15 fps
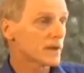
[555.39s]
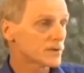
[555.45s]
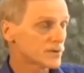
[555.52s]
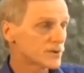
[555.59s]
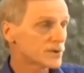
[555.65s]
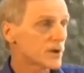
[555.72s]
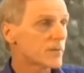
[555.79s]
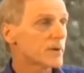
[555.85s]

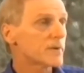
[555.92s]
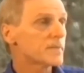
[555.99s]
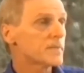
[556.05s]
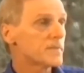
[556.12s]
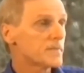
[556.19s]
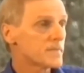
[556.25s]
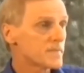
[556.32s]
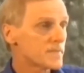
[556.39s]
D'ajustement.
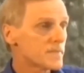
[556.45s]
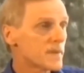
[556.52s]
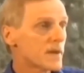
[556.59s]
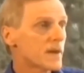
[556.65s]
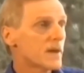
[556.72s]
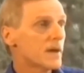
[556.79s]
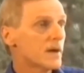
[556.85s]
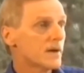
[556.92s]

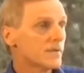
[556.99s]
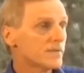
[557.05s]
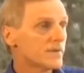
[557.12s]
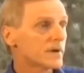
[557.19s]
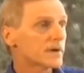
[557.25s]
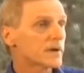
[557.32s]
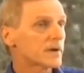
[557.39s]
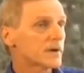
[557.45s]

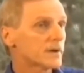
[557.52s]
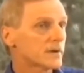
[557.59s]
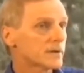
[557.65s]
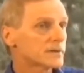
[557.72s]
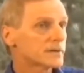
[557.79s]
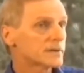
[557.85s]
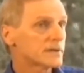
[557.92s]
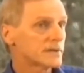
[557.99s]
Fait que
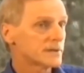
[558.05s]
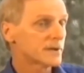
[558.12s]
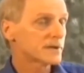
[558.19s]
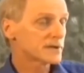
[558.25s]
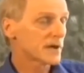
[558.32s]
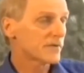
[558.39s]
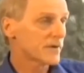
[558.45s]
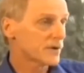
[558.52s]
euh, c'est
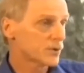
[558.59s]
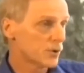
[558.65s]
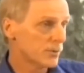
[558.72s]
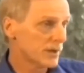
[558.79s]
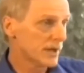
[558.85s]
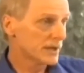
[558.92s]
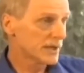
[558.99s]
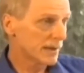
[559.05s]
ça que ça vient.
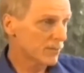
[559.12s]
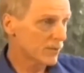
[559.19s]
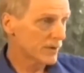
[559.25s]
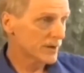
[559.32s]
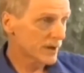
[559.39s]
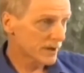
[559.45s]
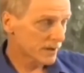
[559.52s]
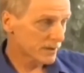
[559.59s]
2000 ans
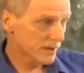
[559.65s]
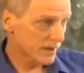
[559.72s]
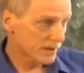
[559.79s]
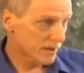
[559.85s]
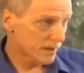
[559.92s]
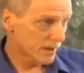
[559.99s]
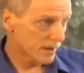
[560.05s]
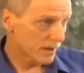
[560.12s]
d'amour et,
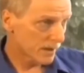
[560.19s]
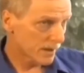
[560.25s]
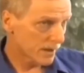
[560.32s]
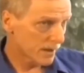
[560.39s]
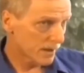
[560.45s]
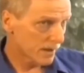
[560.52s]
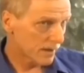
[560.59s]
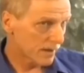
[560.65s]

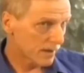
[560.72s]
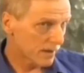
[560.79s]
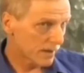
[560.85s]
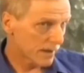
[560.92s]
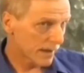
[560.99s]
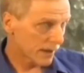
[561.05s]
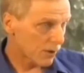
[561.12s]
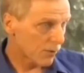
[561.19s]

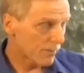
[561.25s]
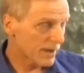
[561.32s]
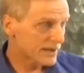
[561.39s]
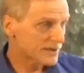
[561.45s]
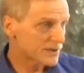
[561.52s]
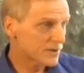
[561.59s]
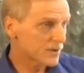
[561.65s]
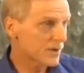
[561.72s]
de, la
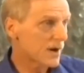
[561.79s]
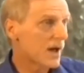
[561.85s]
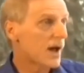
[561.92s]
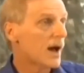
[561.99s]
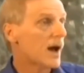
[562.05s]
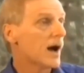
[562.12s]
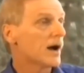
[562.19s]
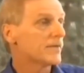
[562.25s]
compassion
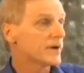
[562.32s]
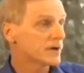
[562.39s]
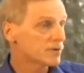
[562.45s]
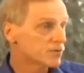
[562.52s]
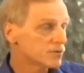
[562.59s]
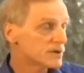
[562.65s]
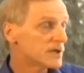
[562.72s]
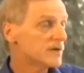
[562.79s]

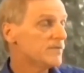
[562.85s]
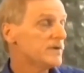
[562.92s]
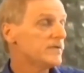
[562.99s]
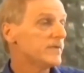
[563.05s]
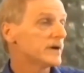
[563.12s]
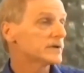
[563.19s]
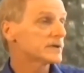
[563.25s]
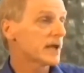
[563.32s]
envers tout ce qui est
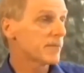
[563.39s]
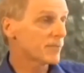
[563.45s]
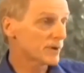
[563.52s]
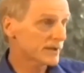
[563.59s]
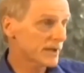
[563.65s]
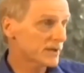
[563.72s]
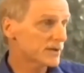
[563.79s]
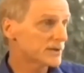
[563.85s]
vivant. C'est
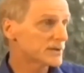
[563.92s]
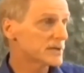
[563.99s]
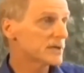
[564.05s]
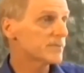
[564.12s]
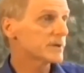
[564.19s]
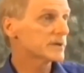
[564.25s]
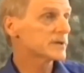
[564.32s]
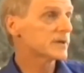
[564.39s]
important de le
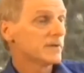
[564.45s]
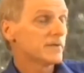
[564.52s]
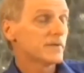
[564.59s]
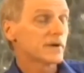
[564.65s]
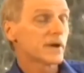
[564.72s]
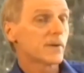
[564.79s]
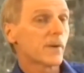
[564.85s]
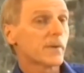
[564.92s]
dire parce
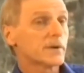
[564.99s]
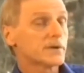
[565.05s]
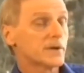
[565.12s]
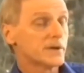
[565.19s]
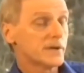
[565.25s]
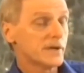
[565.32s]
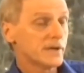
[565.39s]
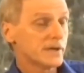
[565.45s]
qu'à un
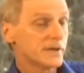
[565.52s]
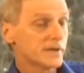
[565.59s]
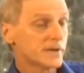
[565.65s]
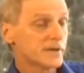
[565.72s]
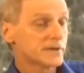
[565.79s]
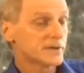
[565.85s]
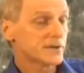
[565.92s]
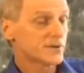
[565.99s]
moment donné,
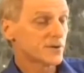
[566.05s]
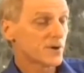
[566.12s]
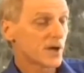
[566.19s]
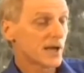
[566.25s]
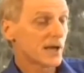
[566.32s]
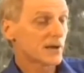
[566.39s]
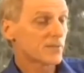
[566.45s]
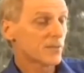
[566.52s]
euh, c'est
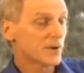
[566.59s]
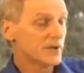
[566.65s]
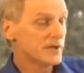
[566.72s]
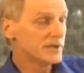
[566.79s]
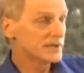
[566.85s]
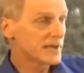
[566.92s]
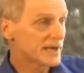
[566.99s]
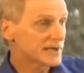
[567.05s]
sûr que
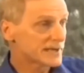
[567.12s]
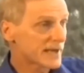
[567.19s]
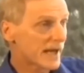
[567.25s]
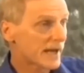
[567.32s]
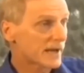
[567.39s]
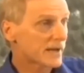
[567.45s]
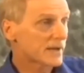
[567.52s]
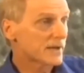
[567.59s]
l'harmonie
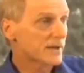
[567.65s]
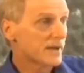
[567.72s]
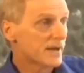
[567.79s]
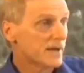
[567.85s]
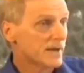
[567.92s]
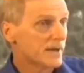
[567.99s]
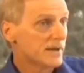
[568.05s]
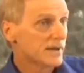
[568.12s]
s'installe,